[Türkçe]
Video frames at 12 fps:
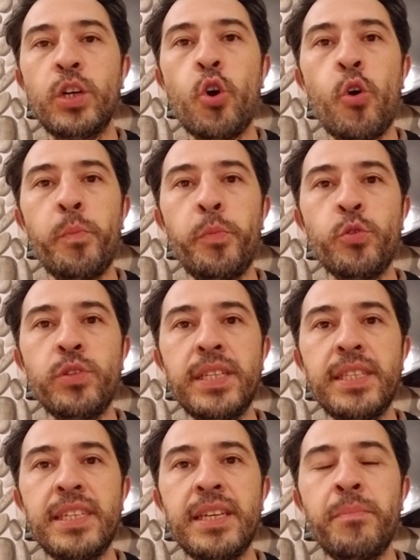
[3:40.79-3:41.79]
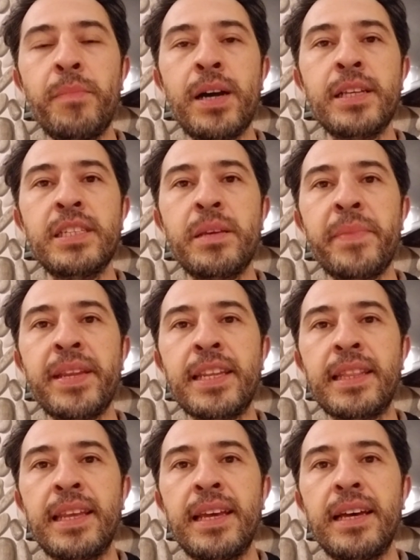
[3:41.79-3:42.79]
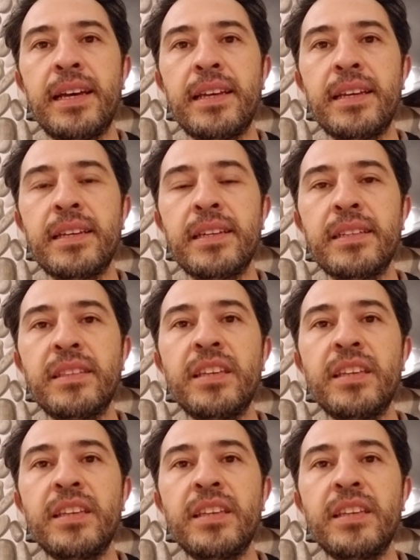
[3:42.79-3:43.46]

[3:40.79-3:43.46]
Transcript: kompozit malzemenin e,